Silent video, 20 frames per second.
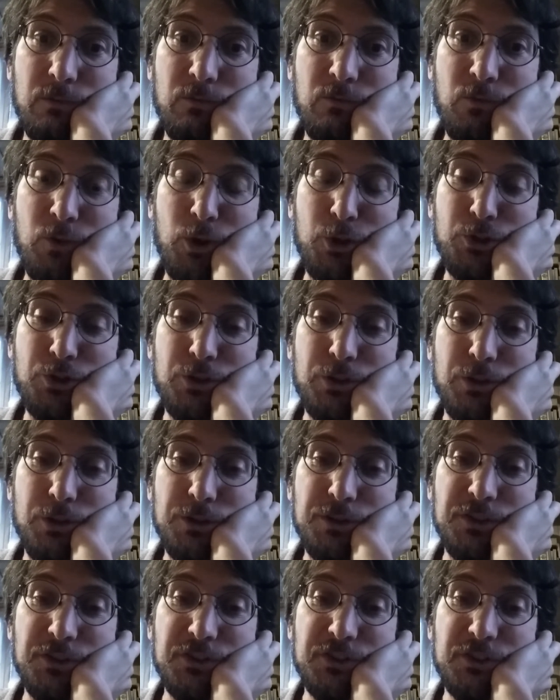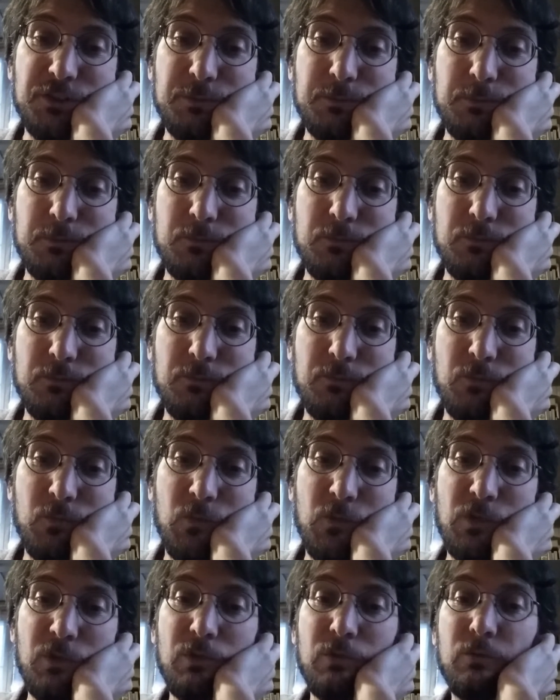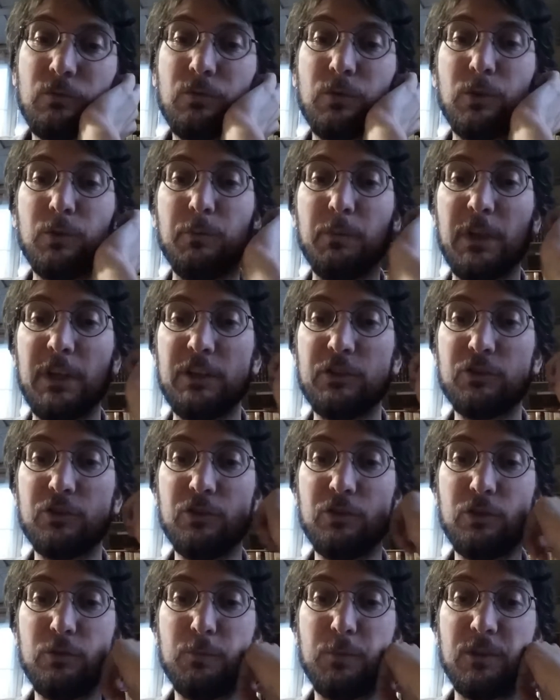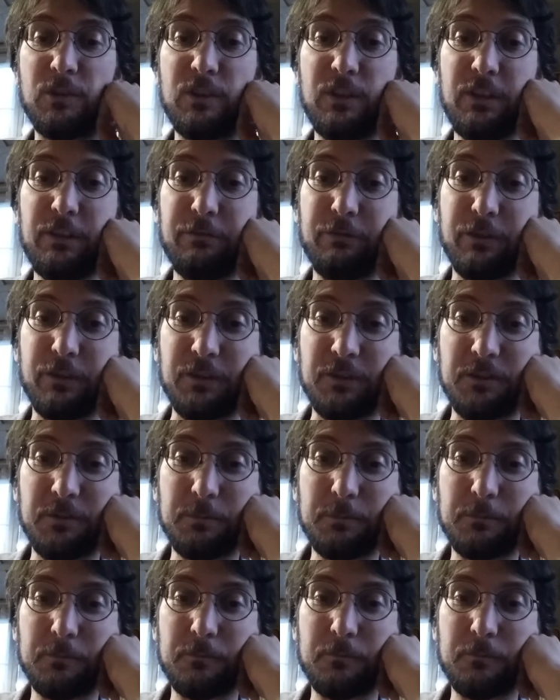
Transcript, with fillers: Wort Gottes von Menschen überliefert.